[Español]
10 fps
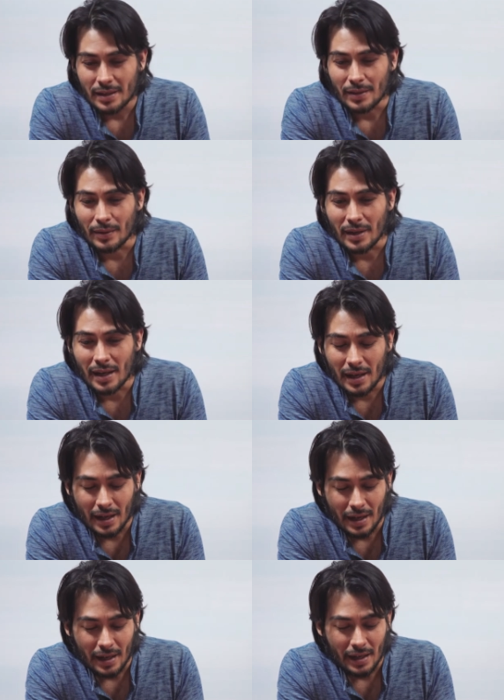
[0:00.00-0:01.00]
con
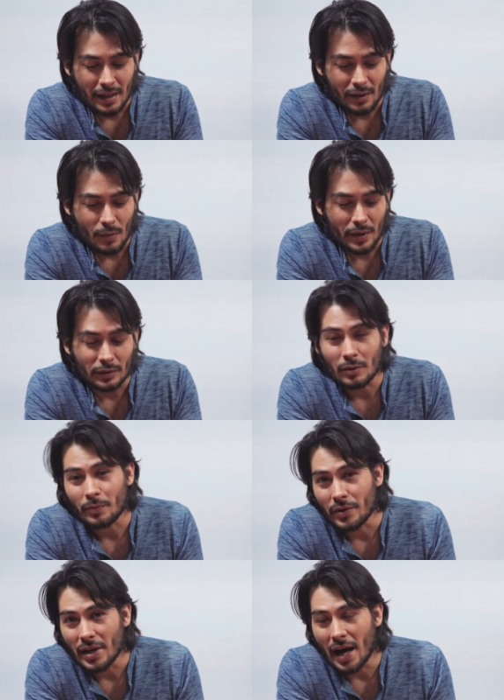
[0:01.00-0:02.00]
la, el cobertor,
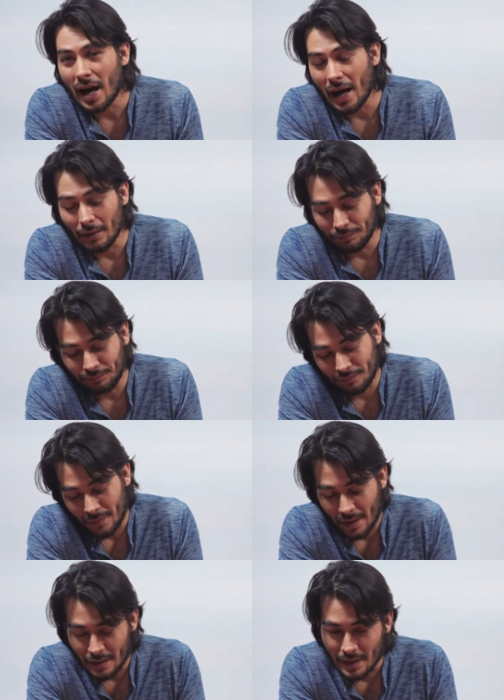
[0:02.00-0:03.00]
pues ya,
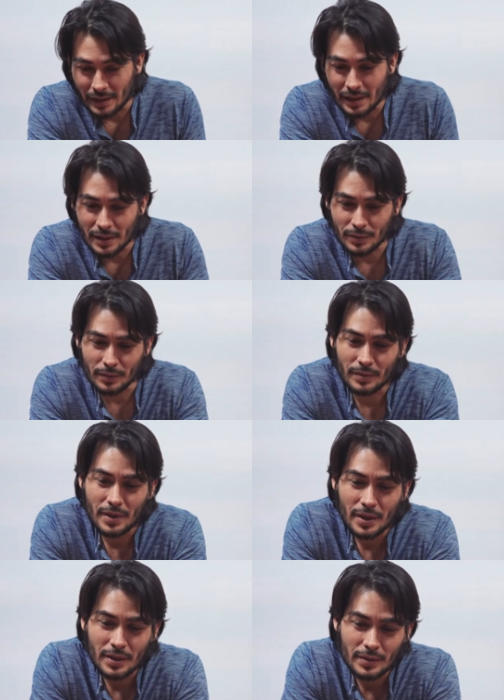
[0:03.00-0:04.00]
ya tiene su,
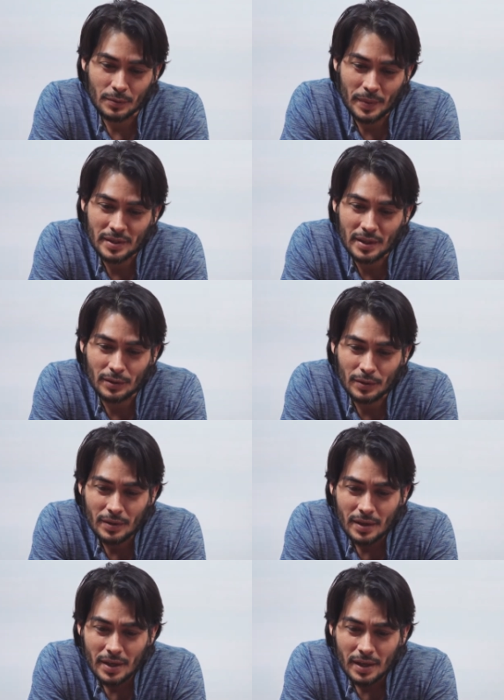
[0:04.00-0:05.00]
su pesito.
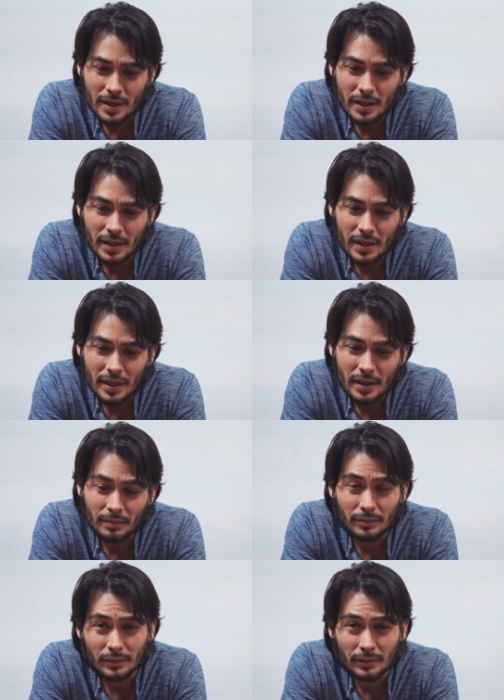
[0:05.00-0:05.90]
Eh,